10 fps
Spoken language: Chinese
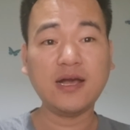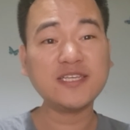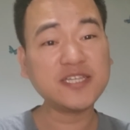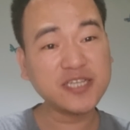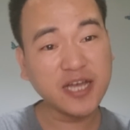而
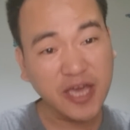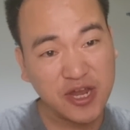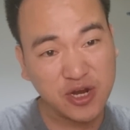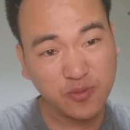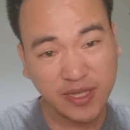且这个黑
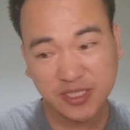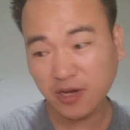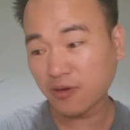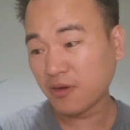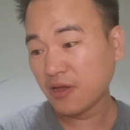人外
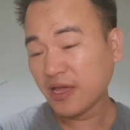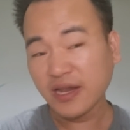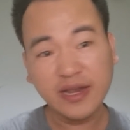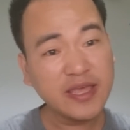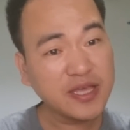教
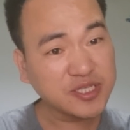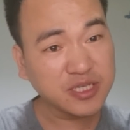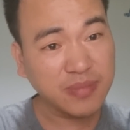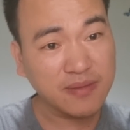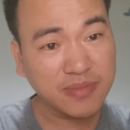劣
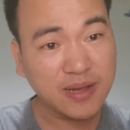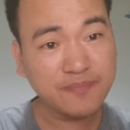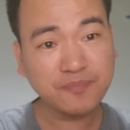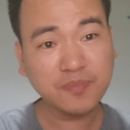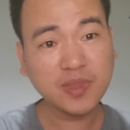迹斑
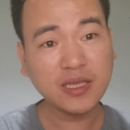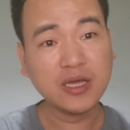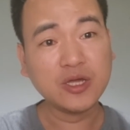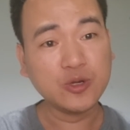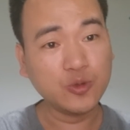斑，
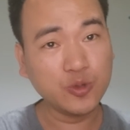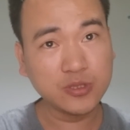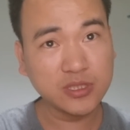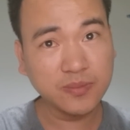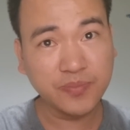屡
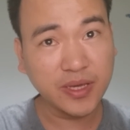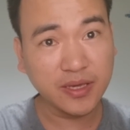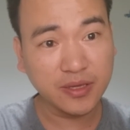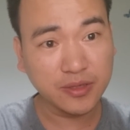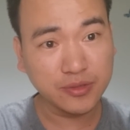次
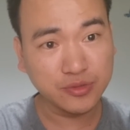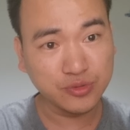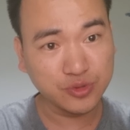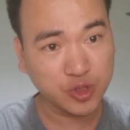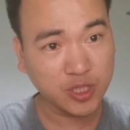被
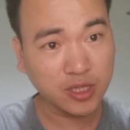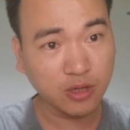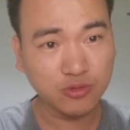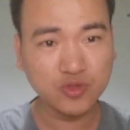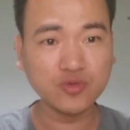女学生
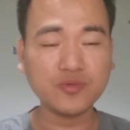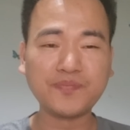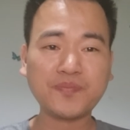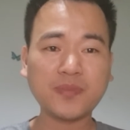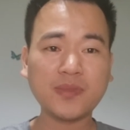投诉，
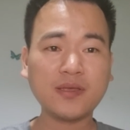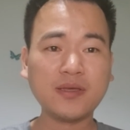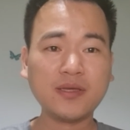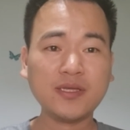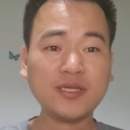
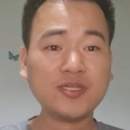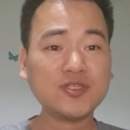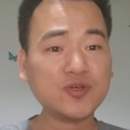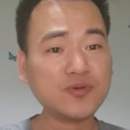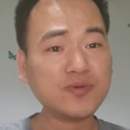
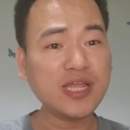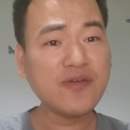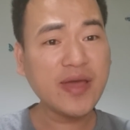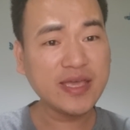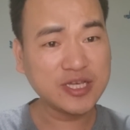从
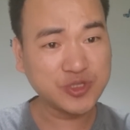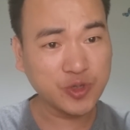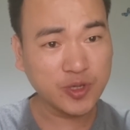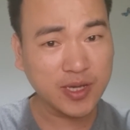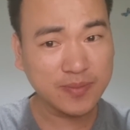另外一个
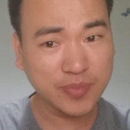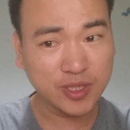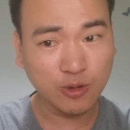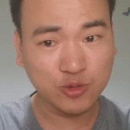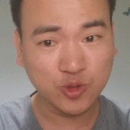学院被
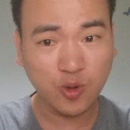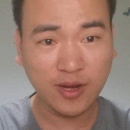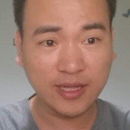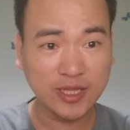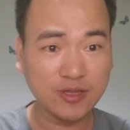投诉
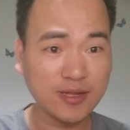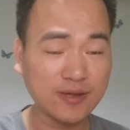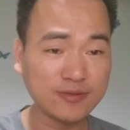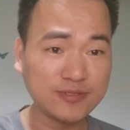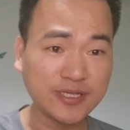多了，调
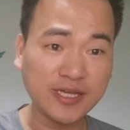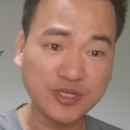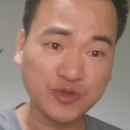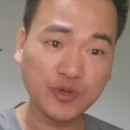到这个